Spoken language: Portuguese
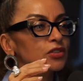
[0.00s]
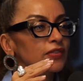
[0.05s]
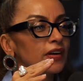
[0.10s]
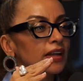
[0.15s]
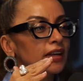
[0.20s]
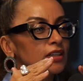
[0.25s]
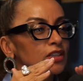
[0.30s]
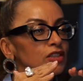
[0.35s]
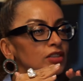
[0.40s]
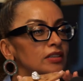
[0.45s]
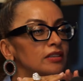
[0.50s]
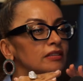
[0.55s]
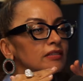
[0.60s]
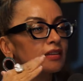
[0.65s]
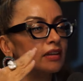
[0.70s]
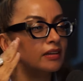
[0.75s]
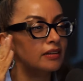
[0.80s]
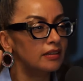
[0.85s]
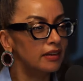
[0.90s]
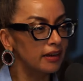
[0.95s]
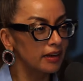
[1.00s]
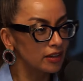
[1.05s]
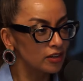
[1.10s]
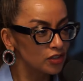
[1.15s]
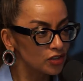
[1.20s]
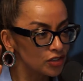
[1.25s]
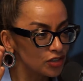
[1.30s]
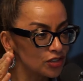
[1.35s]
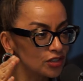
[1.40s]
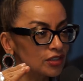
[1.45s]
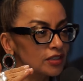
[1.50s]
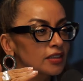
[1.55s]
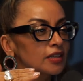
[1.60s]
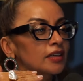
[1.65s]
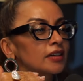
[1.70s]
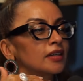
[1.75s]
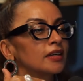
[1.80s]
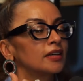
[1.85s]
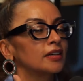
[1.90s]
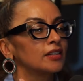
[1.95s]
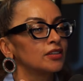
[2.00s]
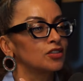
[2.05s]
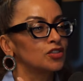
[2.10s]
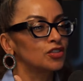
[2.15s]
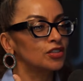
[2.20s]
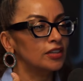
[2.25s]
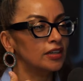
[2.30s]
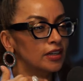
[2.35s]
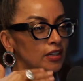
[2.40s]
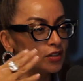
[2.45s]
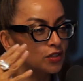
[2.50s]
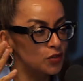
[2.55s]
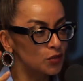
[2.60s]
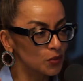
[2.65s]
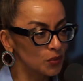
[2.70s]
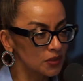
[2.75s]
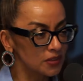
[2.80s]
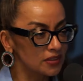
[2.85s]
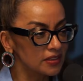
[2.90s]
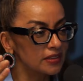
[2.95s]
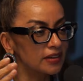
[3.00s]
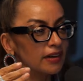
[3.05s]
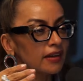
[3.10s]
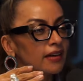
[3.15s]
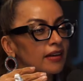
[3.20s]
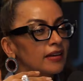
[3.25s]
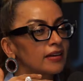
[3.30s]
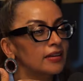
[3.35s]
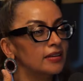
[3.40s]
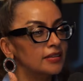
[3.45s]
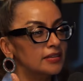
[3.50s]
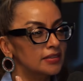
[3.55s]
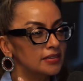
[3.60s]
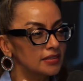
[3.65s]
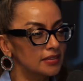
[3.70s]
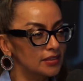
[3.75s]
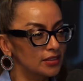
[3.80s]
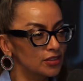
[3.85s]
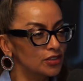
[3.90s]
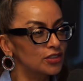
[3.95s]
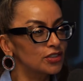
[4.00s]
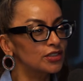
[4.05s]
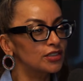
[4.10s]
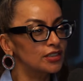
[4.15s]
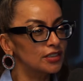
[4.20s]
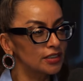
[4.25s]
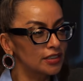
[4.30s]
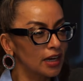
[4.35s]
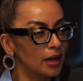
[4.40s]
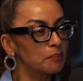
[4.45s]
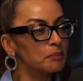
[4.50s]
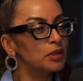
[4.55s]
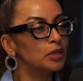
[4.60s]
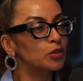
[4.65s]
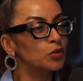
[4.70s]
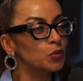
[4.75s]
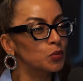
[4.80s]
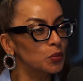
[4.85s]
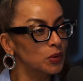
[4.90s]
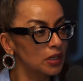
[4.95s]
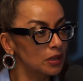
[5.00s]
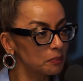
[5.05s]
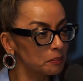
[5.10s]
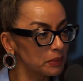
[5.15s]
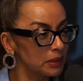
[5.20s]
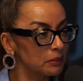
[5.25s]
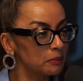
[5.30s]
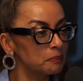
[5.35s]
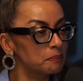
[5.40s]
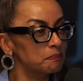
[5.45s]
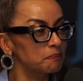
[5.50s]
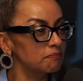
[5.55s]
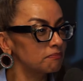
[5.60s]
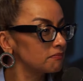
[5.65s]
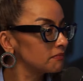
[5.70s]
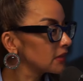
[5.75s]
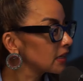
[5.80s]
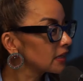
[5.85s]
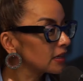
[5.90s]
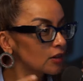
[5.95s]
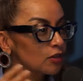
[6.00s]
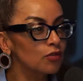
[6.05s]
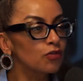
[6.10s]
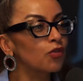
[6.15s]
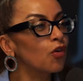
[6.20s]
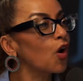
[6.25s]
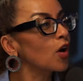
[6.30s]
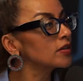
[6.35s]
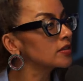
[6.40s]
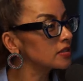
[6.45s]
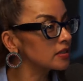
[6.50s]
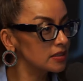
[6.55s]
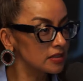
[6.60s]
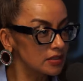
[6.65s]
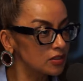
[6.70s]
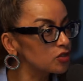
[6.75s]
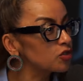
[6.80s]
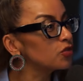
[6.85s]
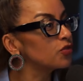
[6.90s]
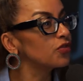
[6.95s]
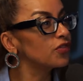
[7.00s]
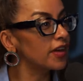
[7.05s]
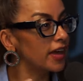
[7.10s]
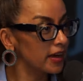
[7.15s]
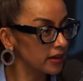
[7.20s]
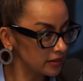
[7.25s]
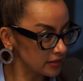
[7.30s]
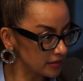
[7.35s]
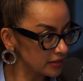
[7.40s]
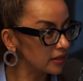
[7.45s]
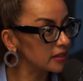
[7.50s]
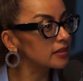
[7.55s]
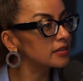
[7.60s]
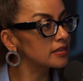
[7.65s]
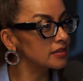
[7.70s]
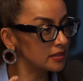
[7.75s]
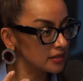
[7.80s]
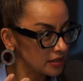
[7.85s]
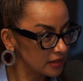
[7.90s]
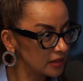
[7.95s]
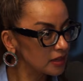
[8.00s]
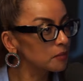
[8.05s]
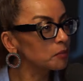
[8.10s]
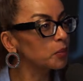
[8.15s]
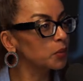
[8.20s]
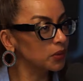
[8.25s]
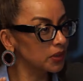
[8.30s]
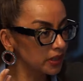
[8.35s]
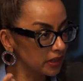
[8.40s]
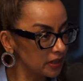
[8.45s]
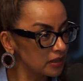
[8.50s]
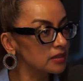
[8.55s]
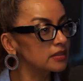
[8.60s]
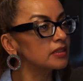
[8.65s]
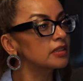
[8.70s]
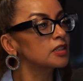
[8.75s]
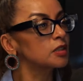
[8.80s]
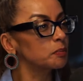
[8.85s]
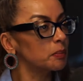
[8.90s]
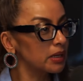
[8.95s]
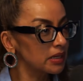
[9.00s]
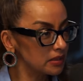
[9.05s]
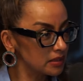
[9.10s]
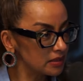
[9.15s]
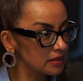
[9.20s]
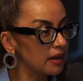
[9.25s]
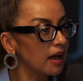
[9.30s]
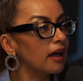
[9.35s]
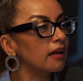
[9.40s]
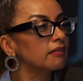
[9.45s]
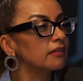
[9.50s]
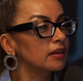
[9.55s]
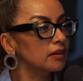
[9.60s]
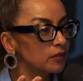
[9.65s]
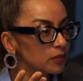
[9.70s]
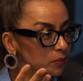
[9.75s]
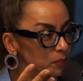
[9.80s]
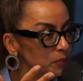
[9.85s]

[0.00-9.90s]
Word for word: fala de internet, de redes sociais e de abertura para vozes diversas poderem se expressar, né? Uhum.